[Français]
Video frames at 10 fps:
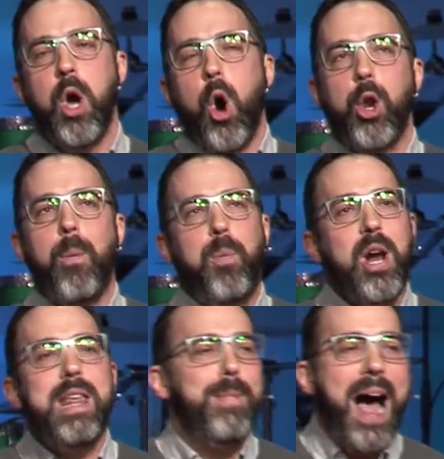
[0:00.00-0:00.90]
on n'a pas
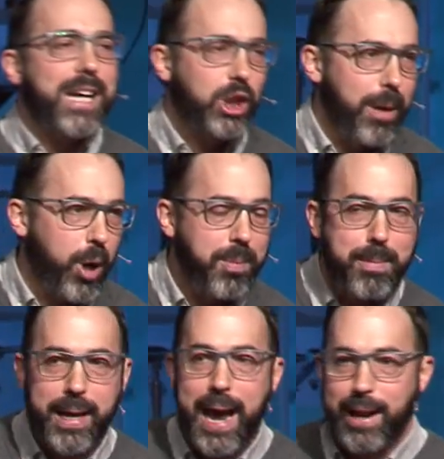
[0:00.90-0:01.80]
l'image de la brebis,
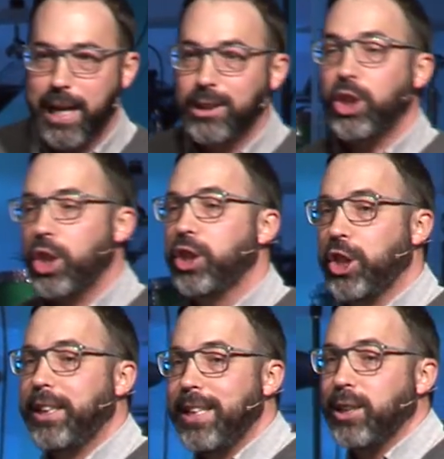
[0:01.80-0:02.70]
mais est-ce que tu as déjà été dans